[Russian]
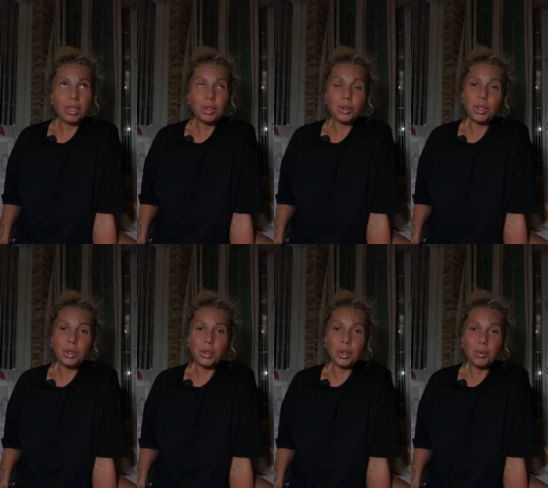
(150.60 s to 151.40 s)
кто-то
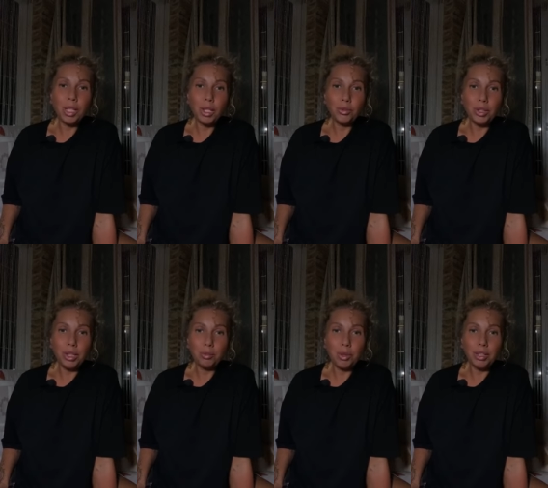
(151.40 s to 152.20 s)
кто, -то, кто -то меня
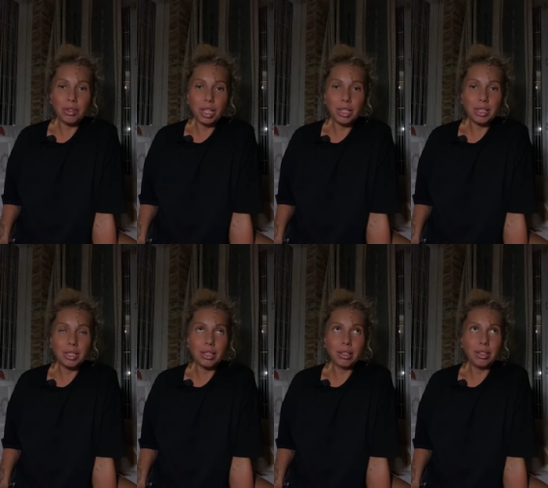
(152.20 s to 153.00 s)
увидел первый раз
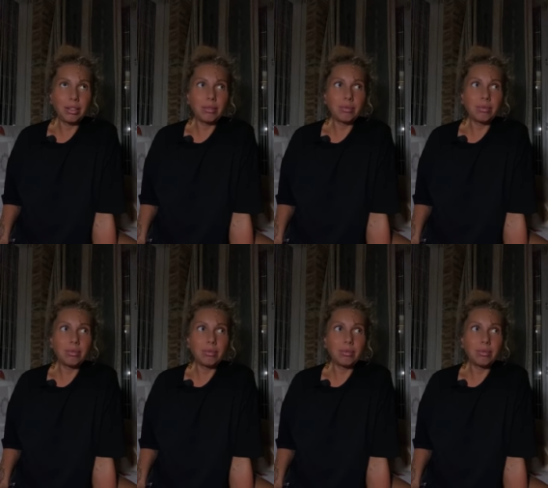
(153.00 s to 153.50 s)
на